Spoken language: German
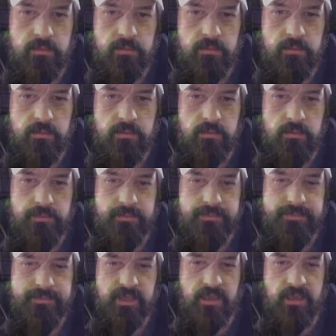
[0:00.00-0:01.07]
Hm.
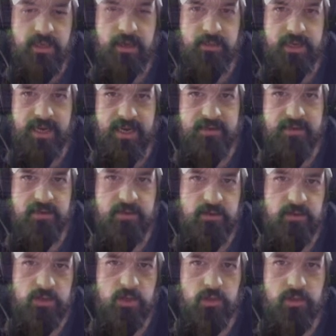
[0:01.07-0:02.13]
Aber der hat halt nicht
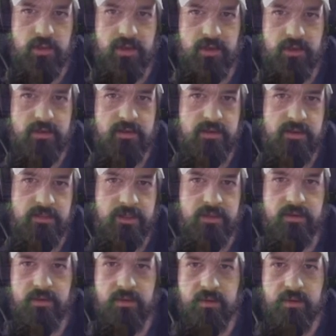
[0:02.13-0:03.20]
so schöne Karten, die
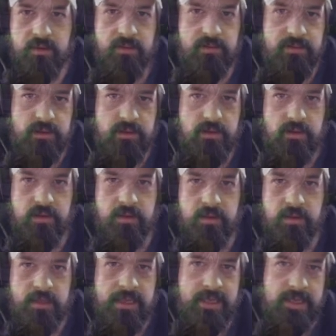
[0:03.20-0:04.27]
damit äh, irgendwie äh,
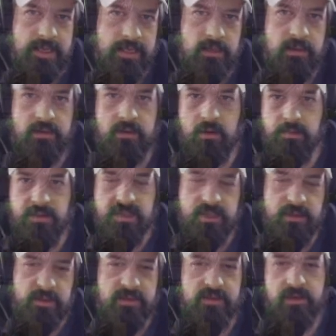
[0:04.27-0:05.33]

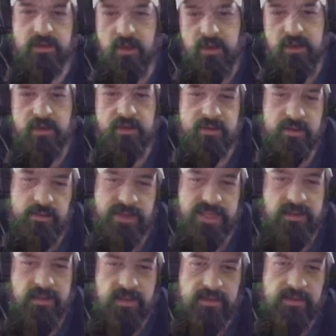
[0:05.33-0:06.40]
kombinierbar sind. Klar, der hat seine
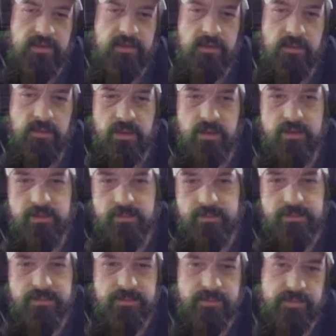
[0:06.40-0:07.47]
Mechkatze, aber
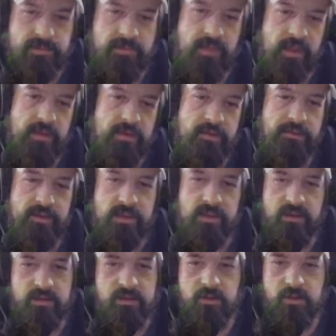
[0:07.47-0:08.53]
die finde ich
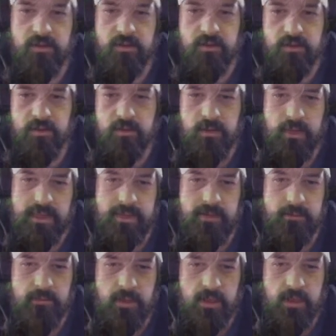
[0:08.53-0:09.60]
jetzt auch nicht äh,
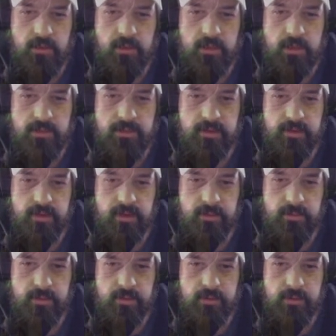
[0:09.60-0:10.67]
berauschend, wenn ich ehrlich bin.